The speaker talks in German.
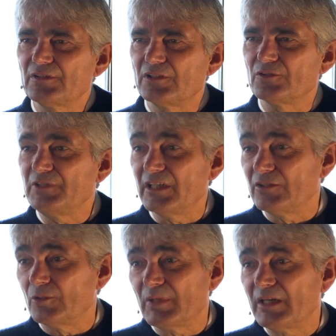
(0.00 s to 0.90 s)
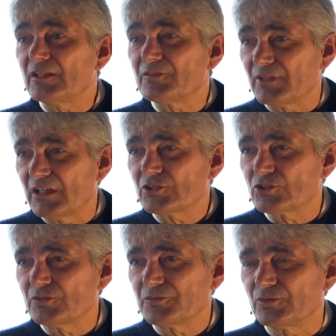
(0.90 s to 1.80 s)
also wie ein normales Frachtschiff.